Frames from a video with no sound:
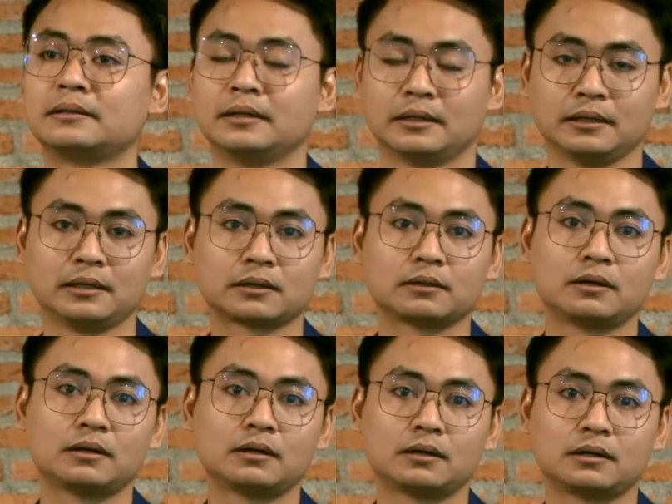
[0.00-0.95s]
แล้วก็
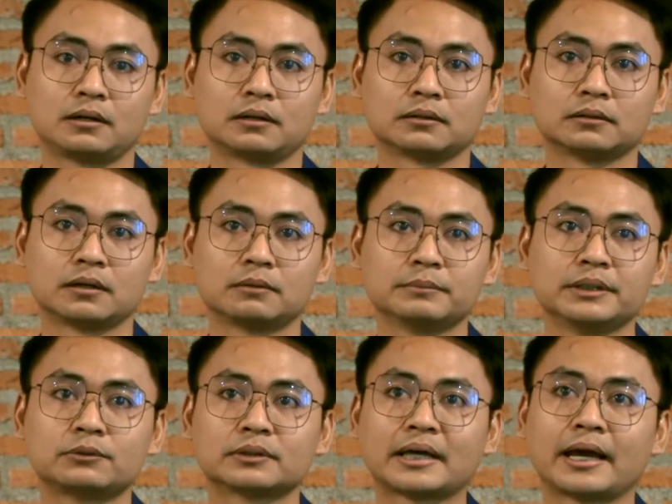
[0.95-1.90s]
เรามีตัว
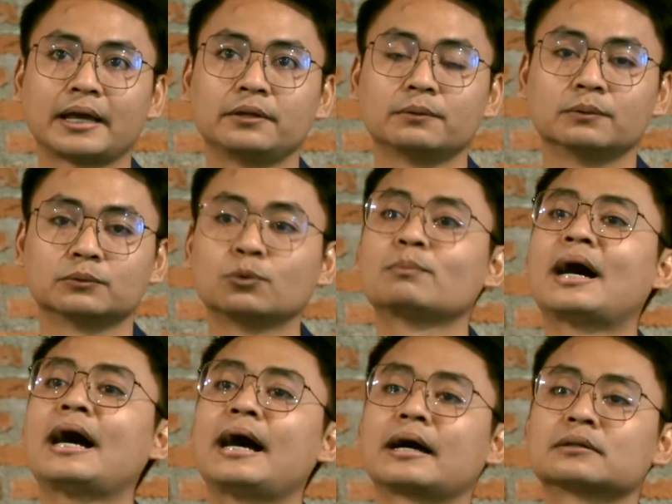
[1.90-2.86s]
แทนอยู่ทุกภา
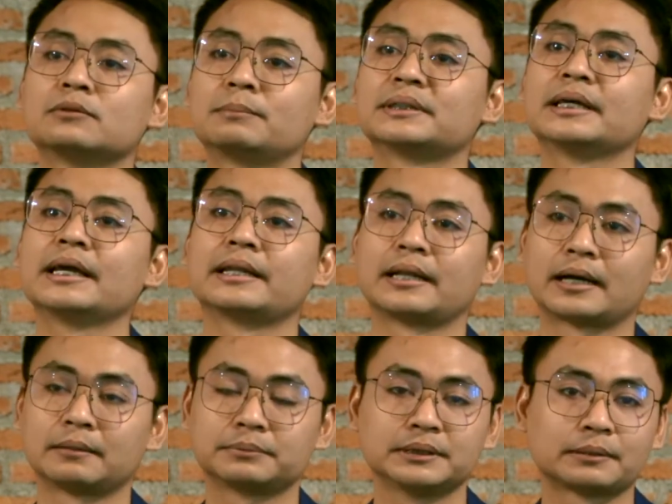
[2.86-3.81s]
คทั่วประเทศนะครับ
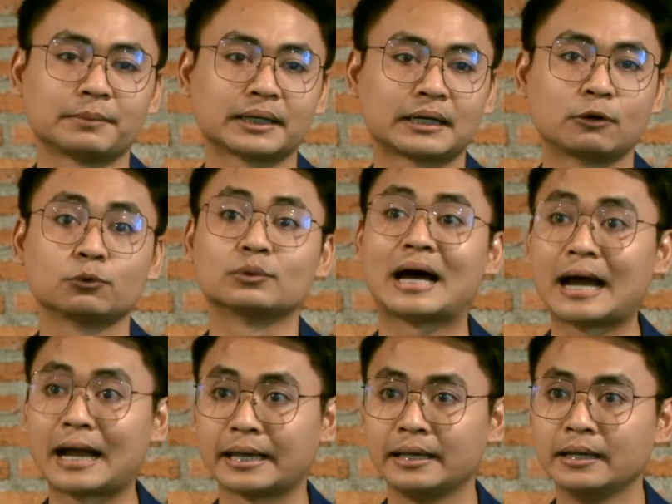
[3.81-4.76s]
ที่สามารถเข้าดูได้
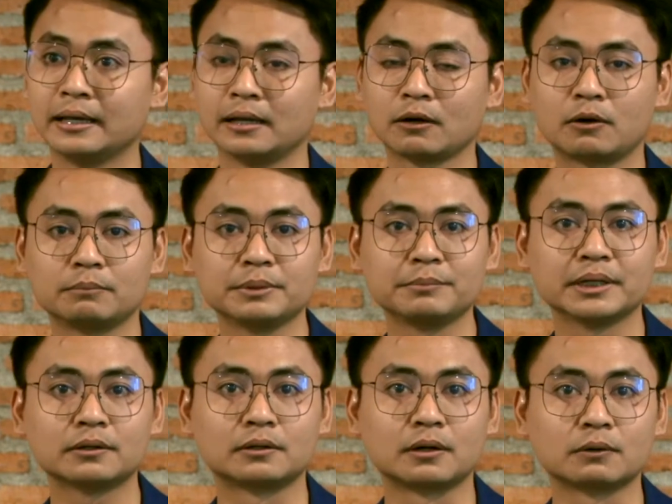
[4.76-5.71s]
แล้วคอมมิชเมนต์ของ
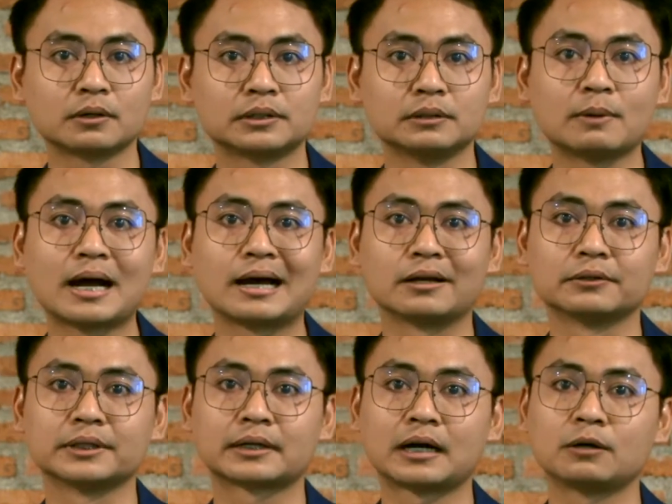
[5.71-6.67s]
เราก็คือว่าเราจะ
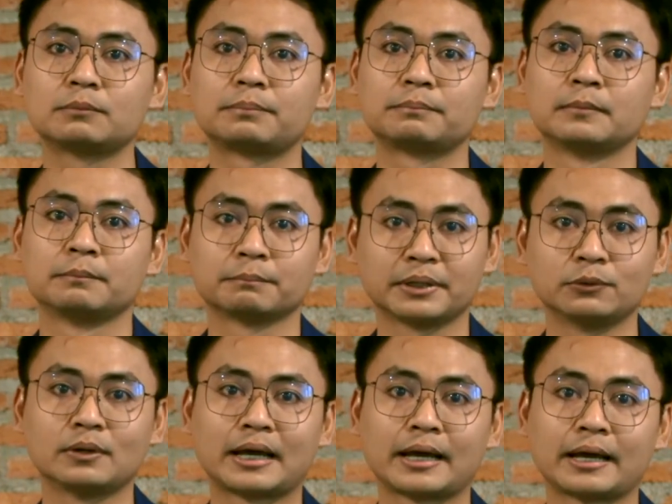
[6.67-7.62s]
เข้าไปดูแล
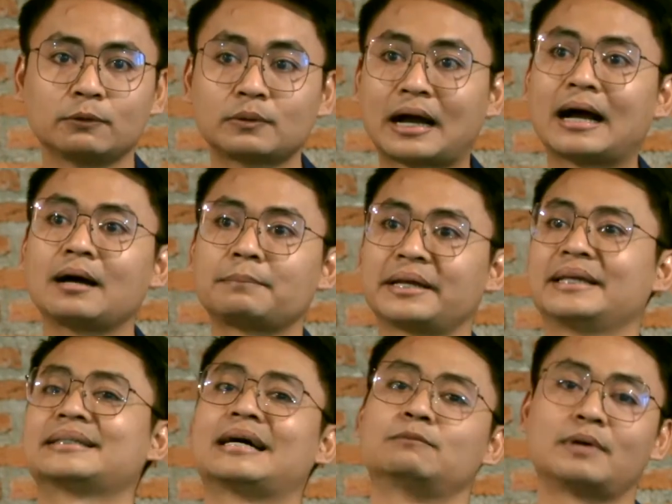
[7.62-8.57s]
ลูกค้าภายใน
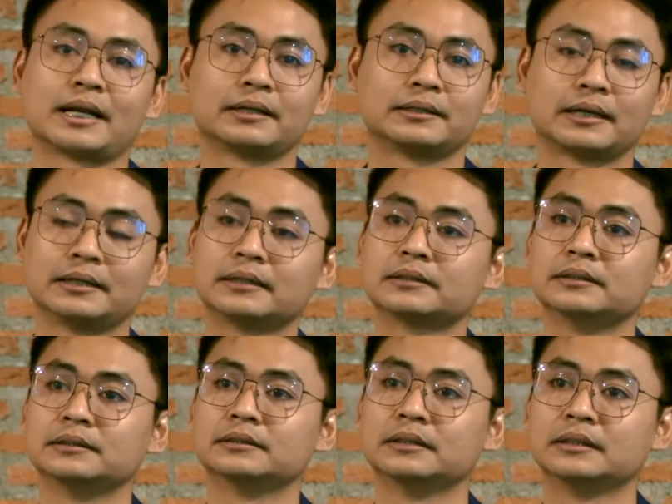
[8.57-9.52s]
3 วัน อันนั้นคือ
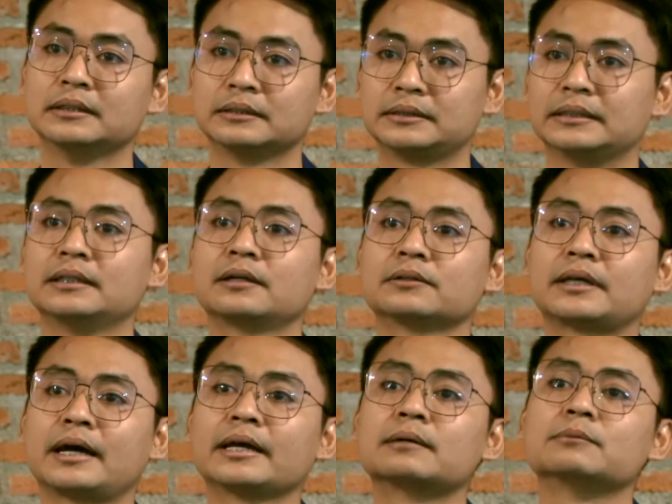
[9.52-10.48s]
สิ่งที่เราจะให้
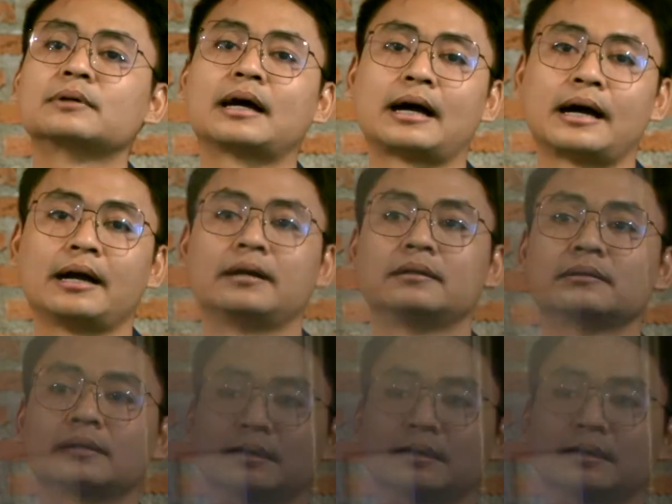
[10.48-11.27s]
กับลูกค้าครับ